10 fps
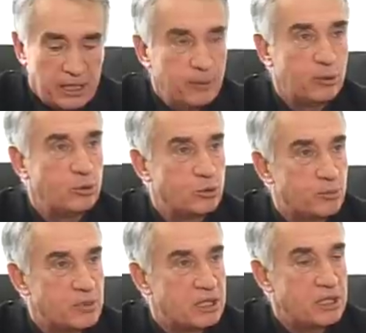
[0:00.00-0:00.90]
libre de nos
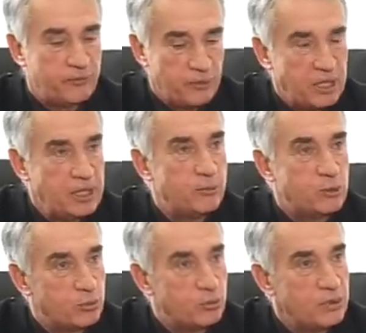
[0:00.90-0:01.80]
objectifs, on est libre de
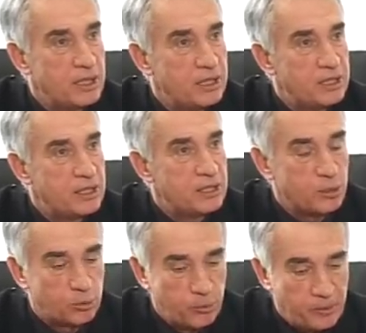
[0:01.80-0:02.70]
soutenir les,
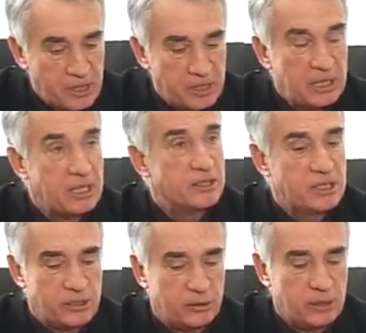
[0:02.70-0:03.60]
entreprises, et
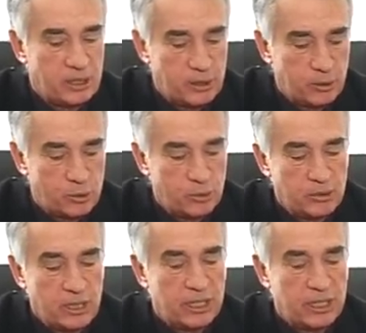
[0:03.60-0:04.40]
ça c'est une excellente chose, on